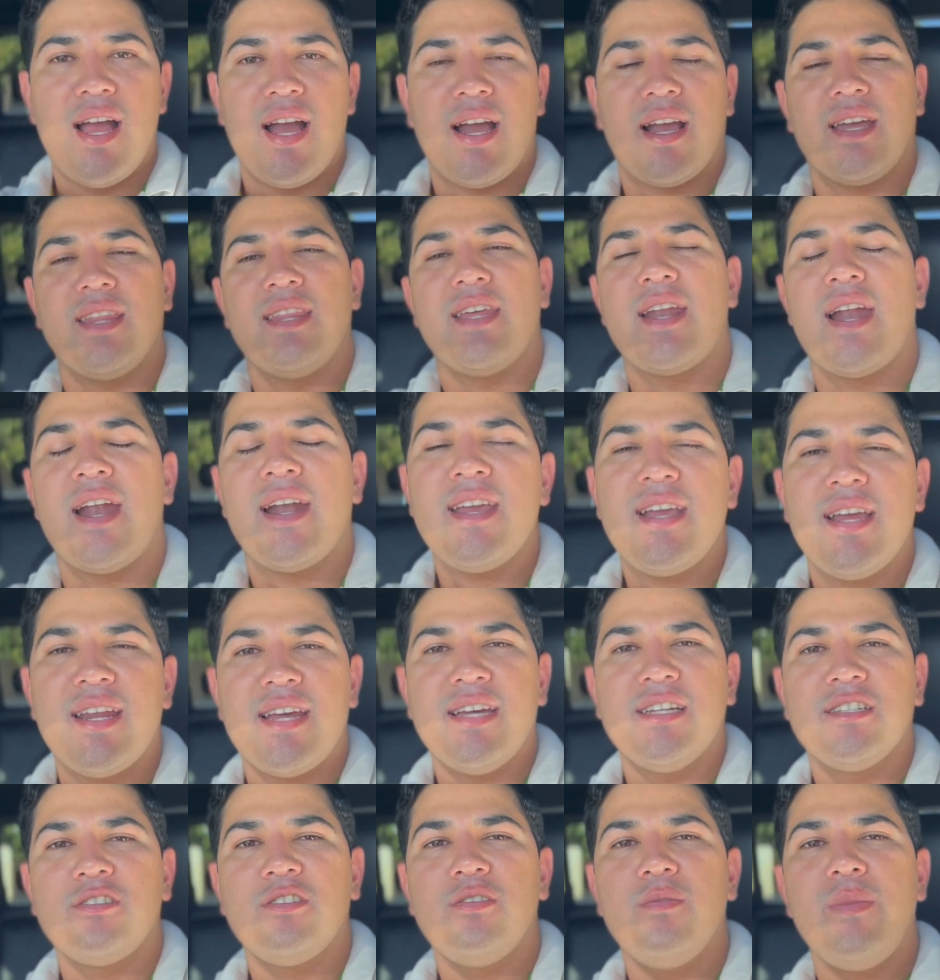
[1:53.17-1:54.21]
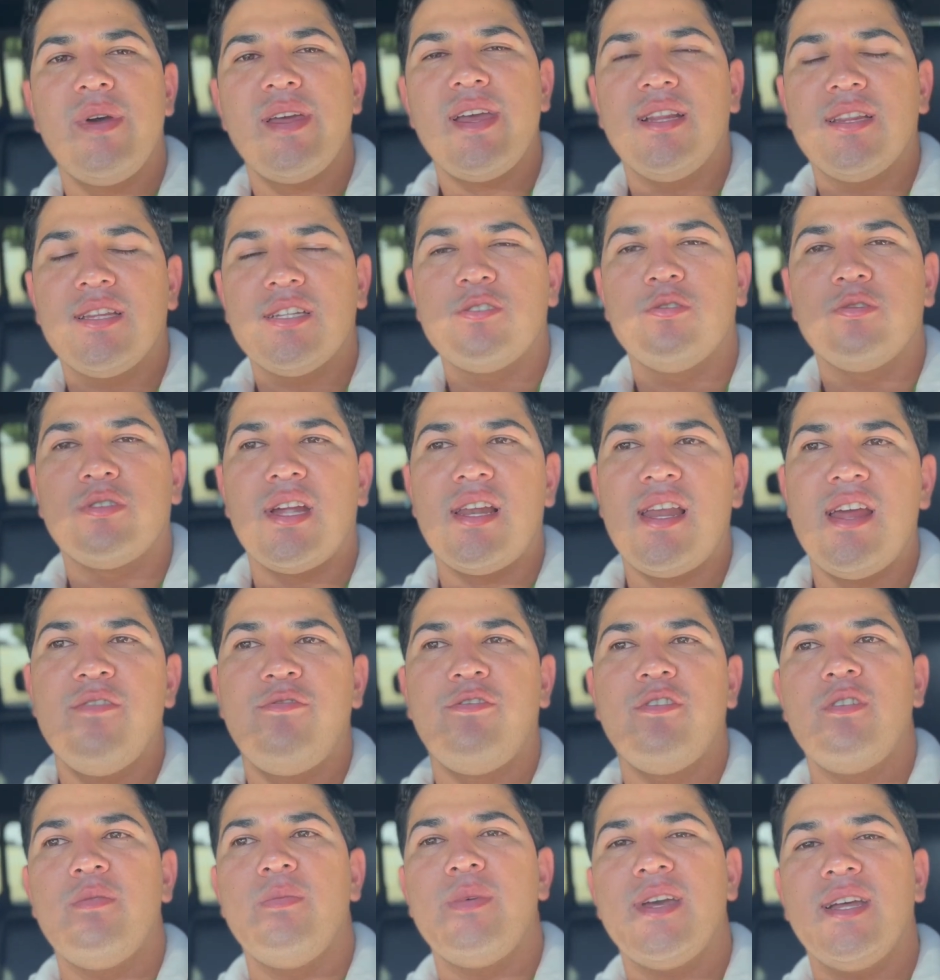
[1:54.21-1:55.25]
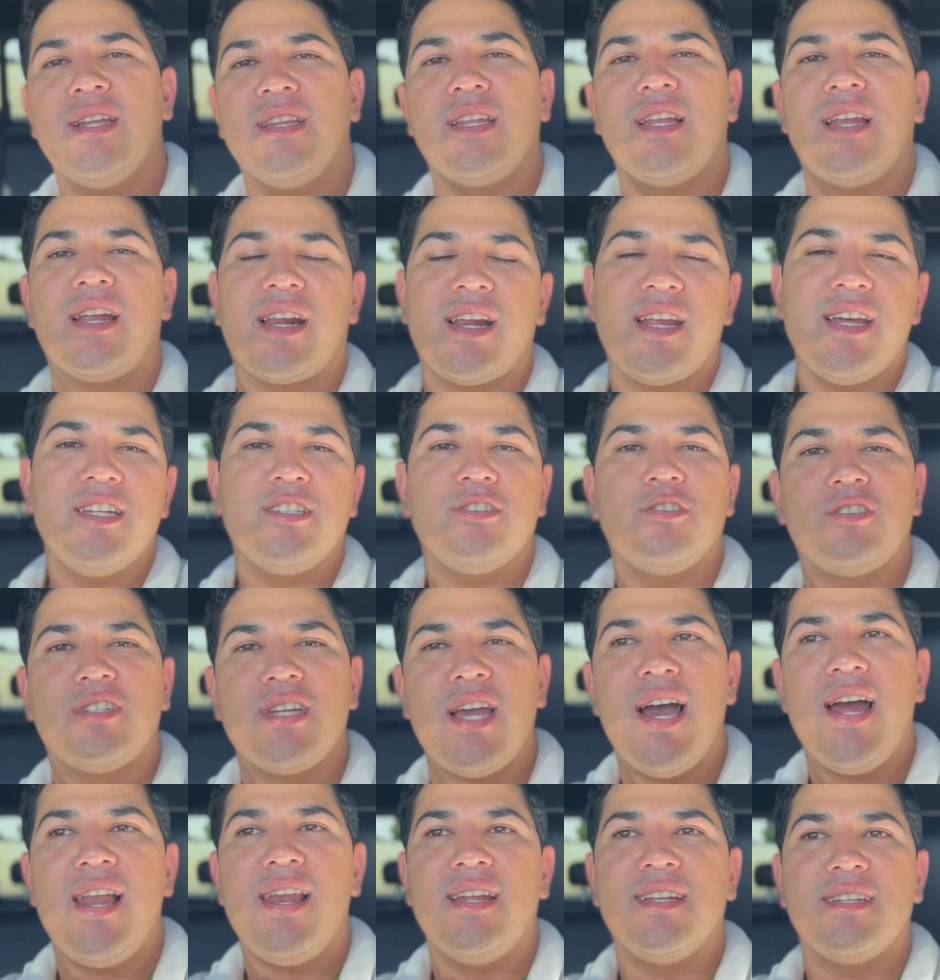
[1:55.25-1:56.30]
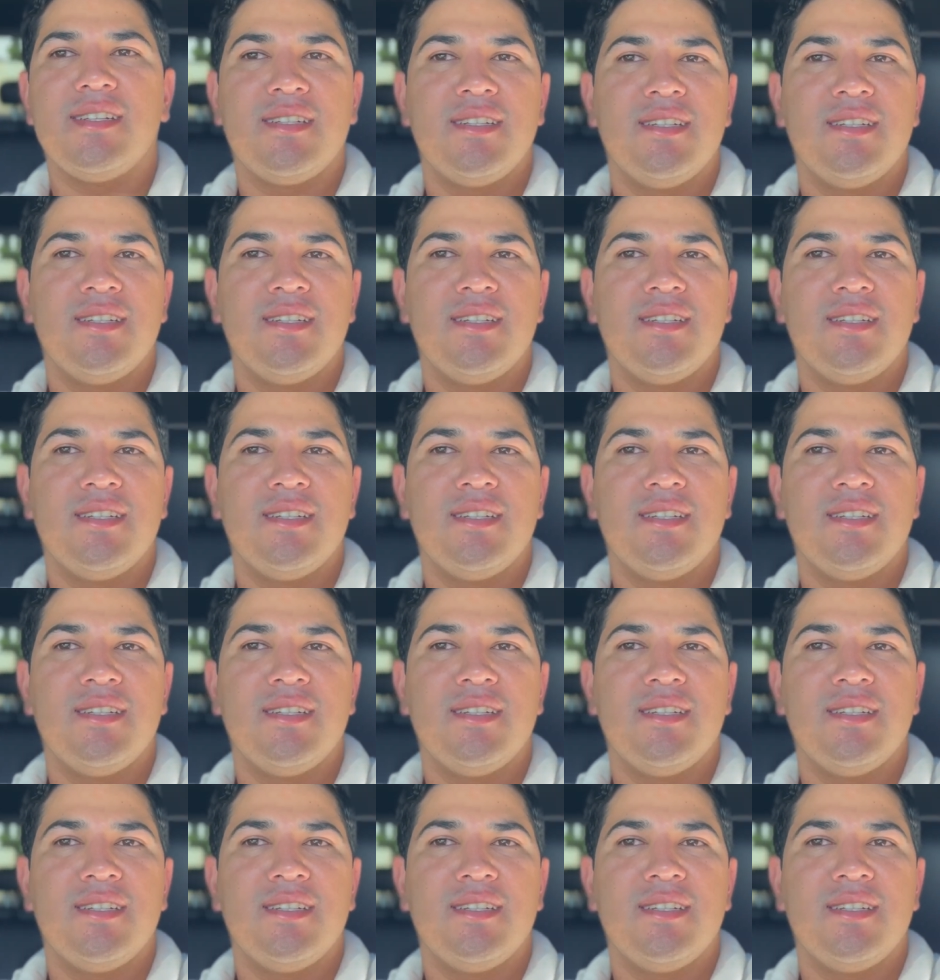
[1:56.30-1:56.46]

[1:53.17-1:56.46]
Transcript: generar ingresos mediante su teléfono, mediante las redes sociales.